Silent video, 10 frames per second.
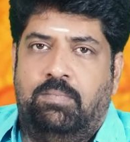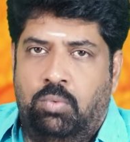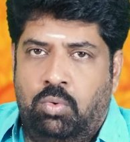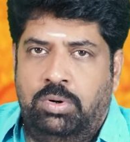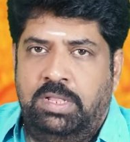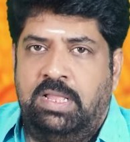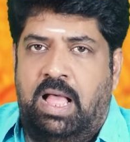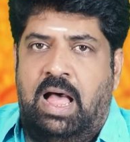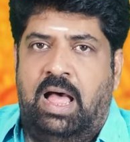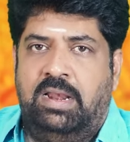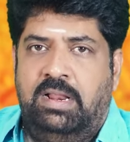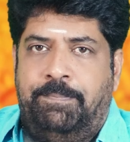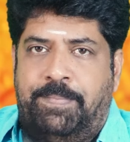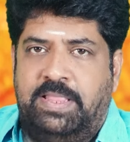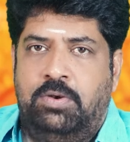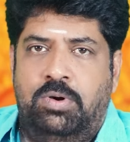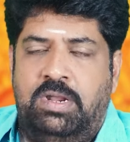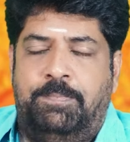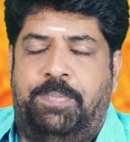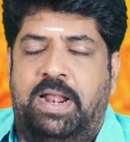மூணு ஆறு
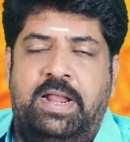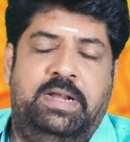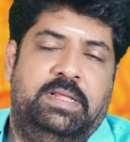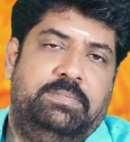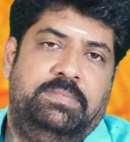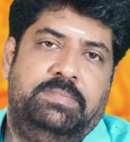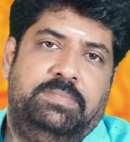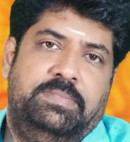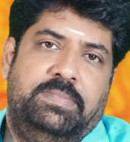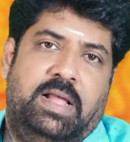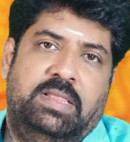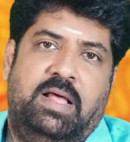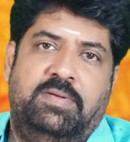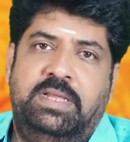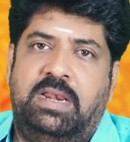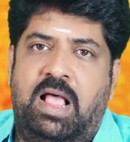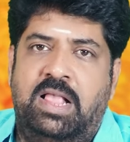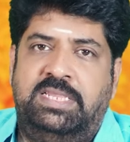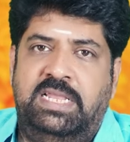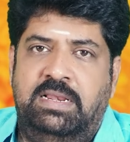பதினொன்று பன்னெண்டு அதாவது
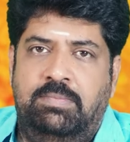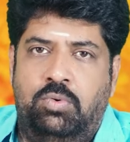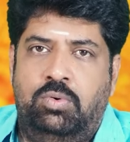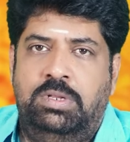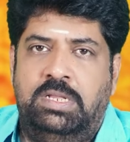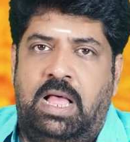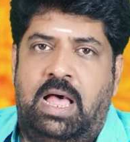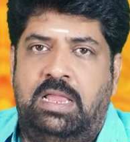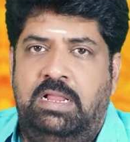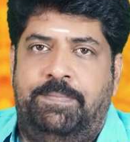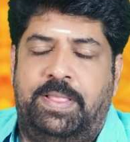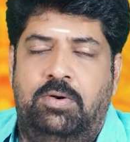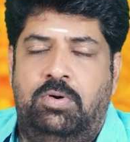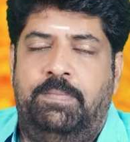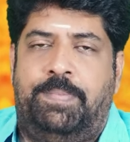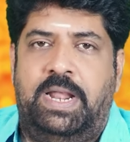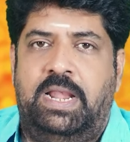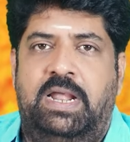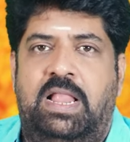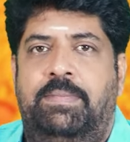ராசியின் மூணு ஆறு பதினொன்று
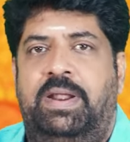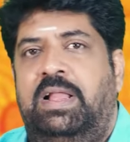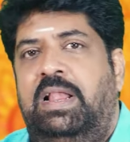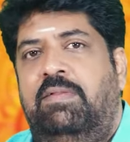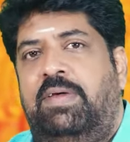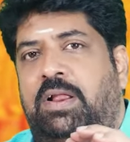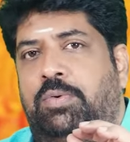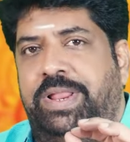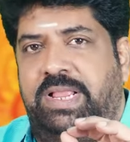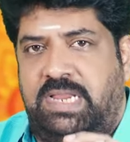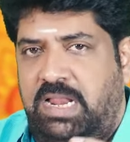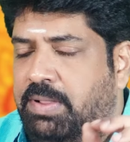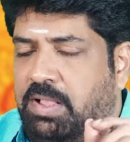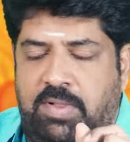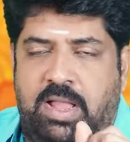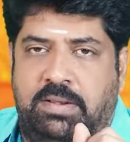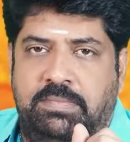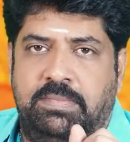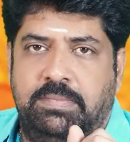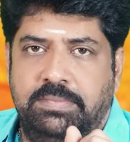பன்னிரெண்டாம் இடங்களில் வரக்கூடிய சனி பகவான்
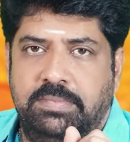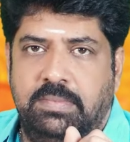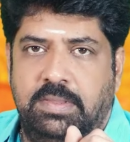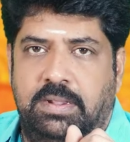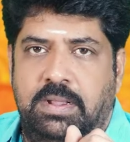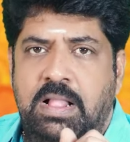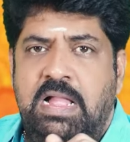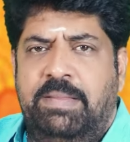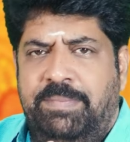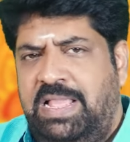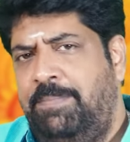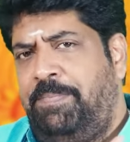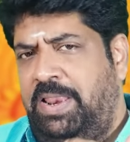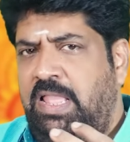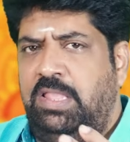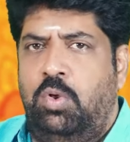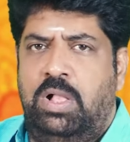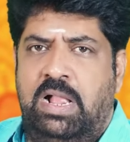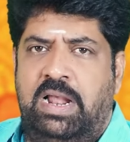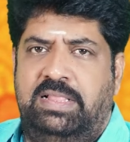மிகப்பெரிய
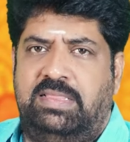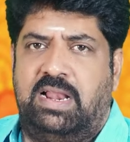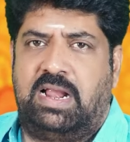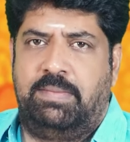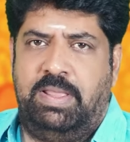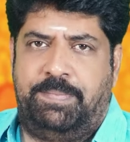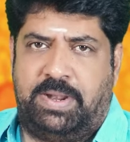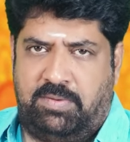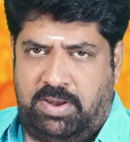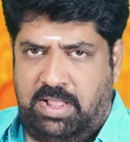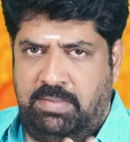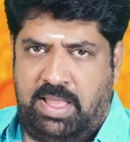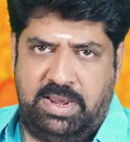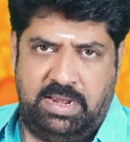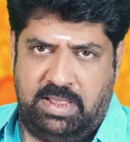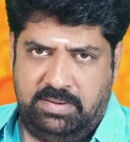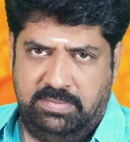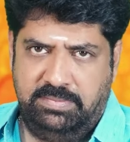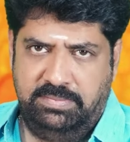யோகங்களை தர கடமைப்பட்டவராக மாறுகிறார்